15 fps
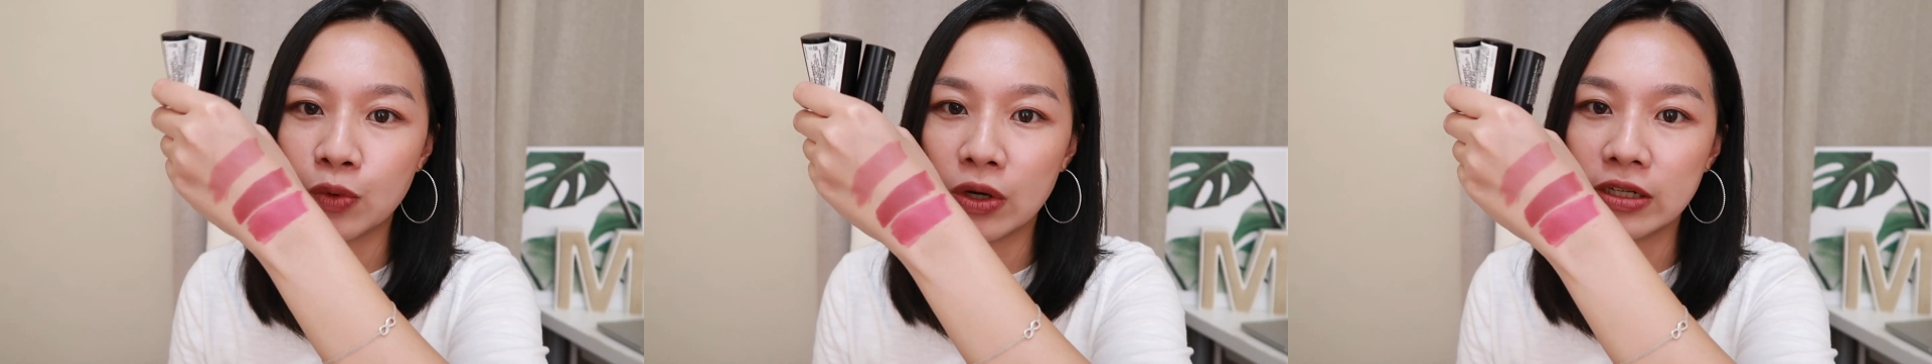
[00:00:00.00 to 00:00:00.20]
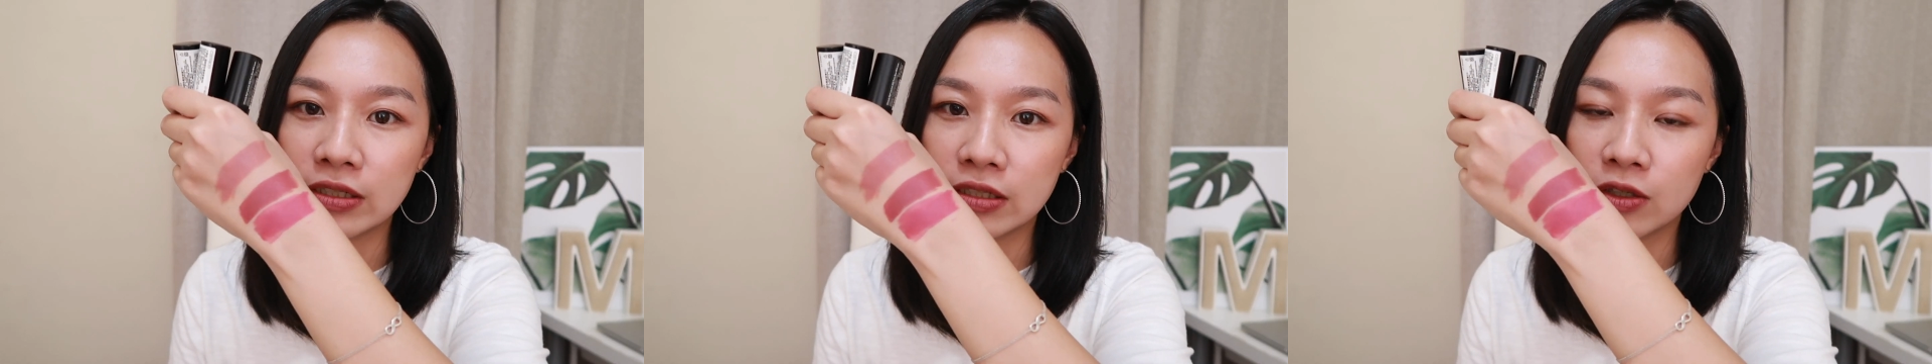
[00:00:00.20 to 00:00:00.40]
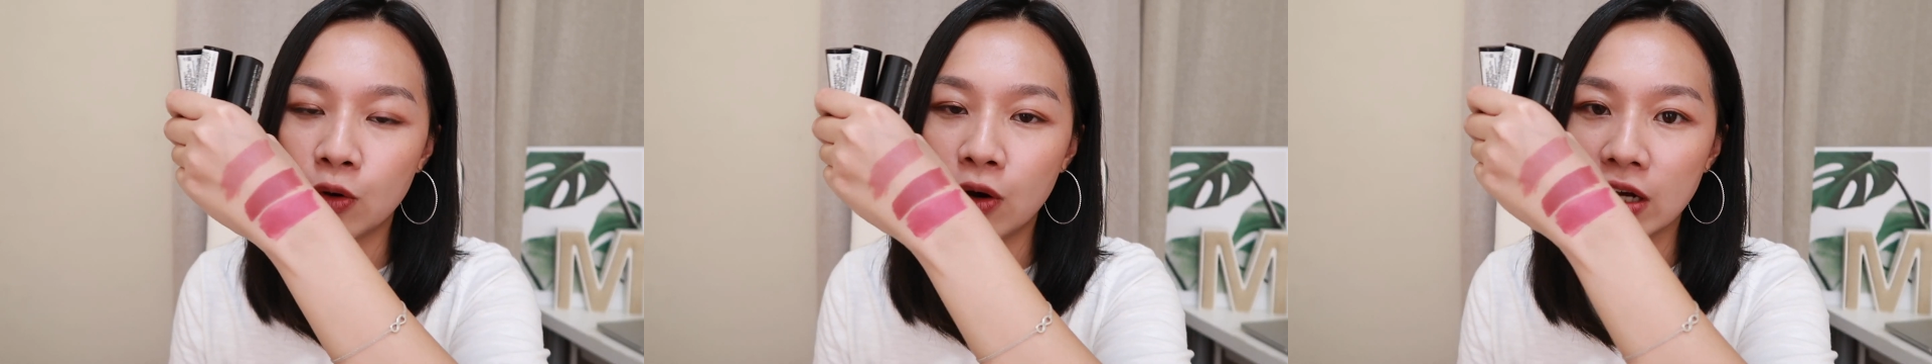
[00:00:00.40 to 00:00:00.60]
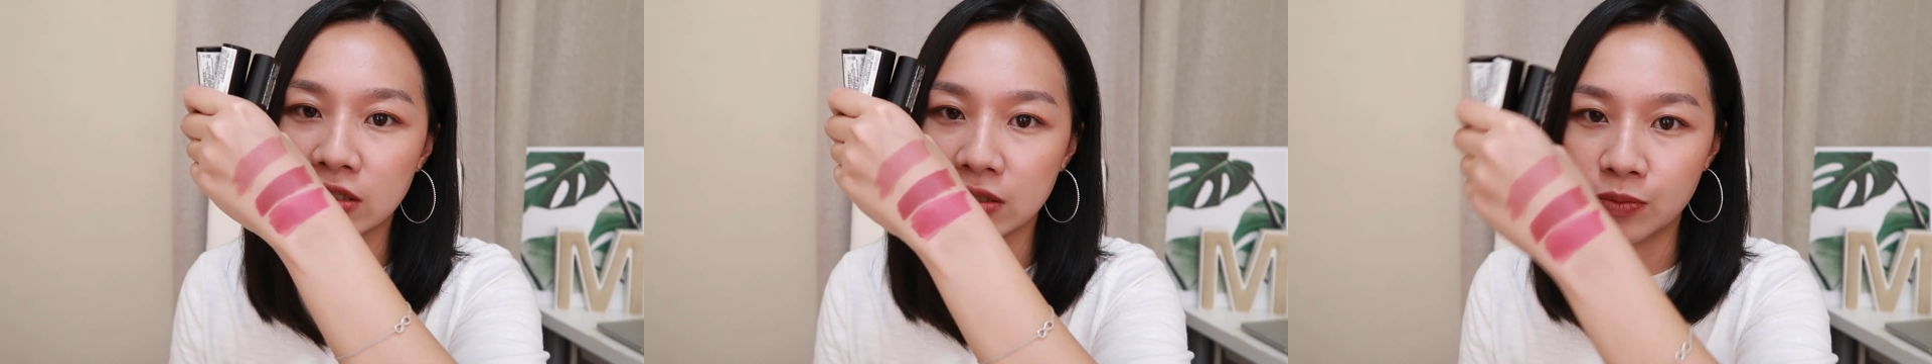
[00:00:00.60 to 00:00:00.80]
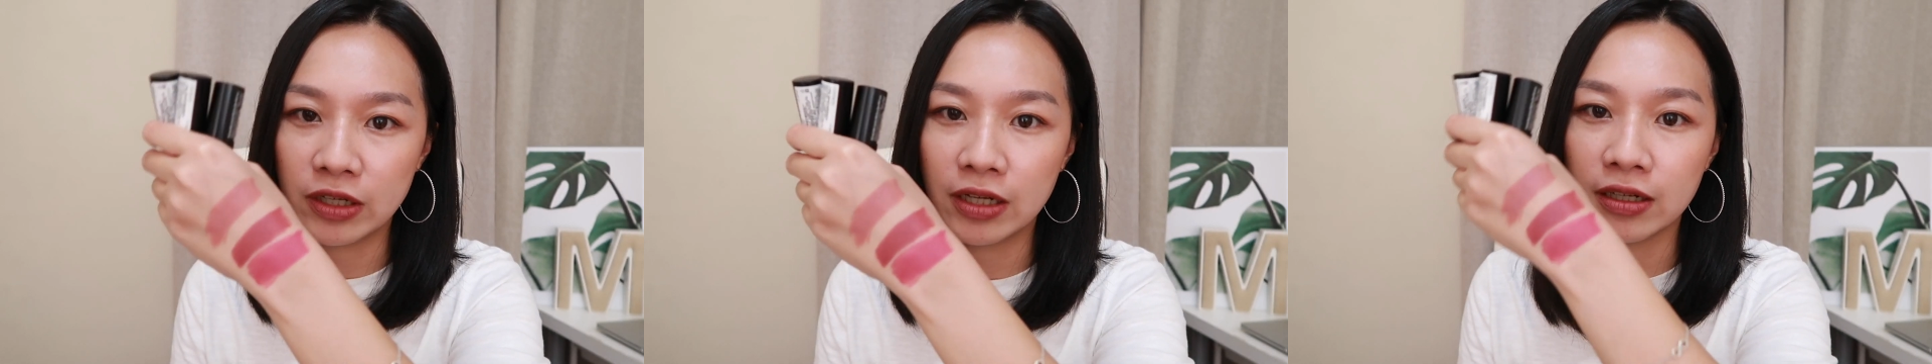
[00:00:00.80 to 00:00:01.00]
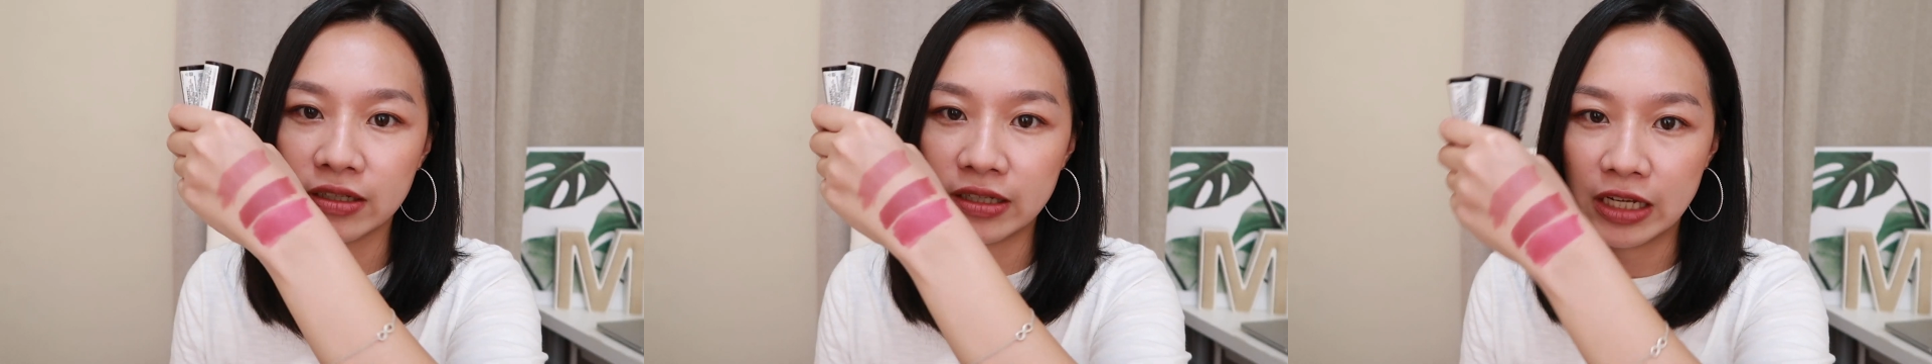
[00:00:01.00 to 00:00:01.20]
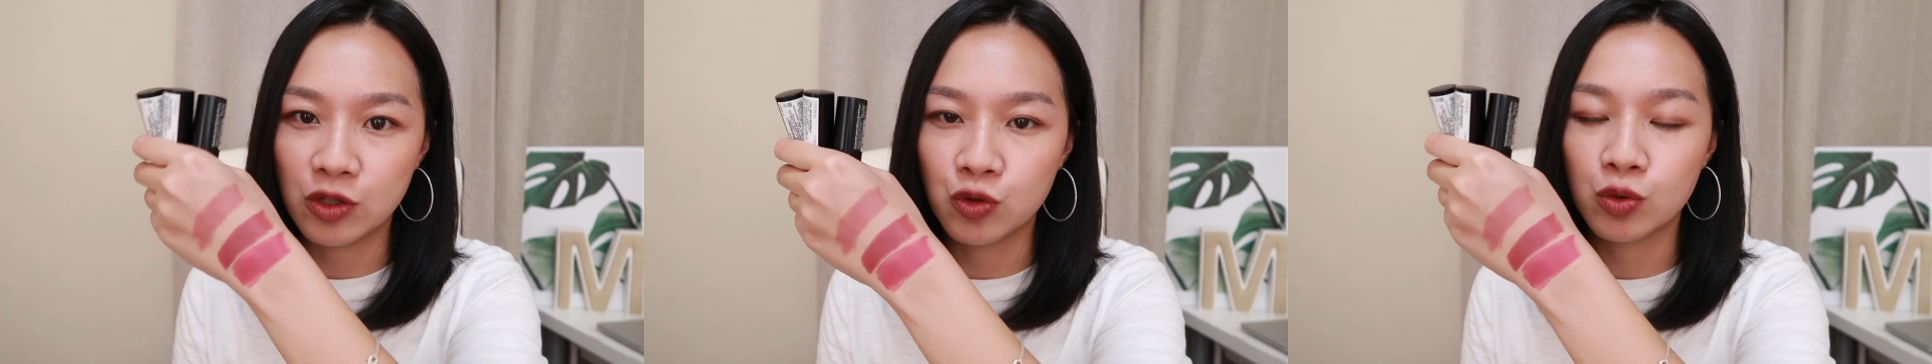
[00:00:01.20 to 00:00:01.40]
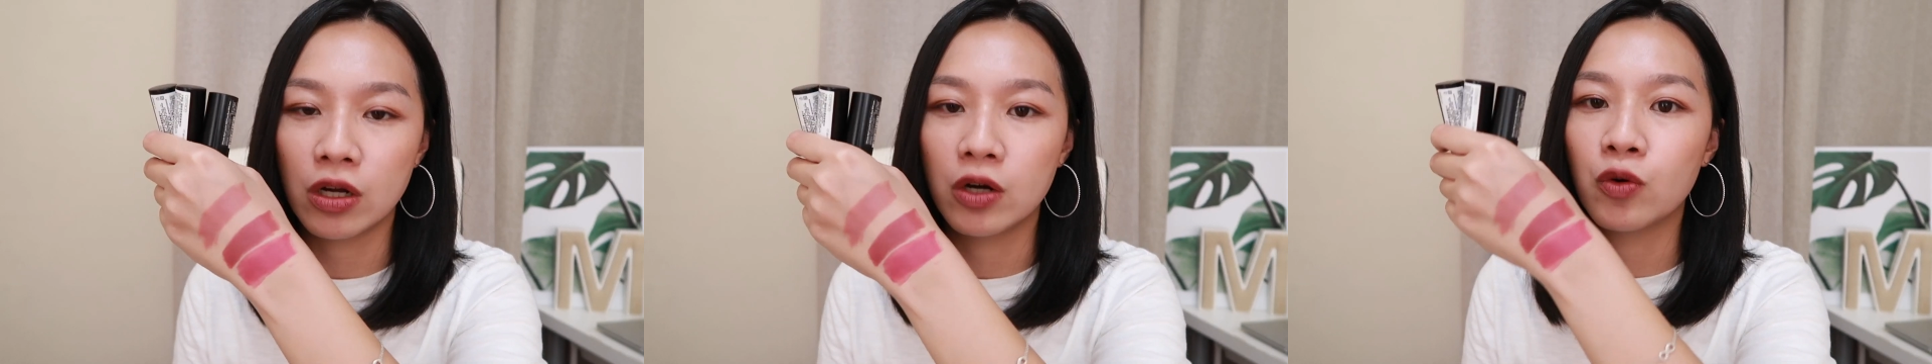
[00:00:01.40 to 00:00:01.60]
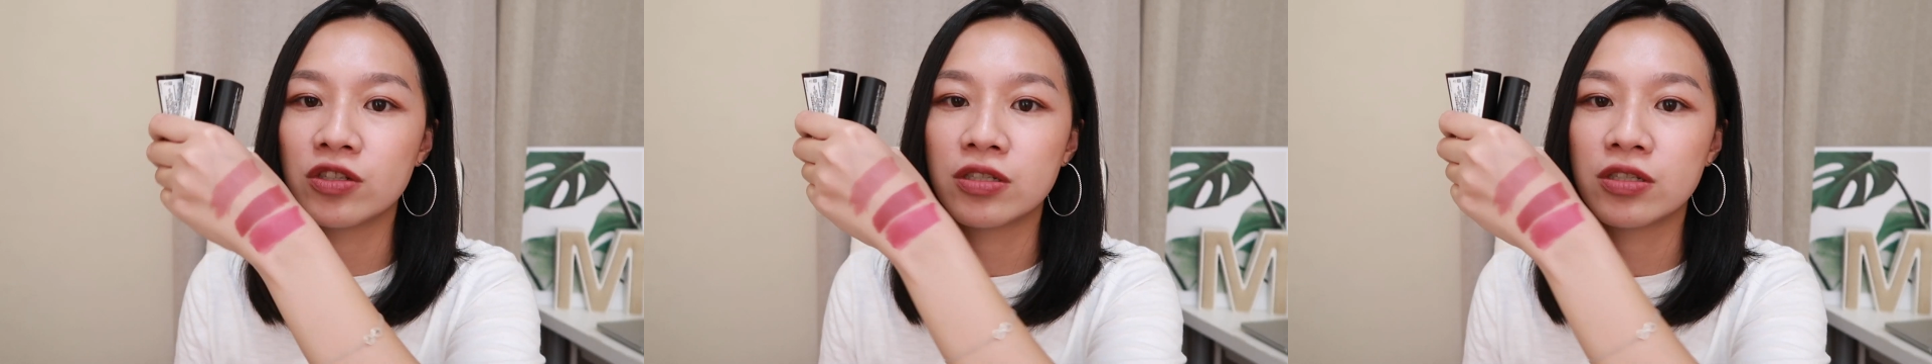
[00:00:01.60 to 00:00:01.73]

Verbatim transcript: 管你是画什么样的眼妆，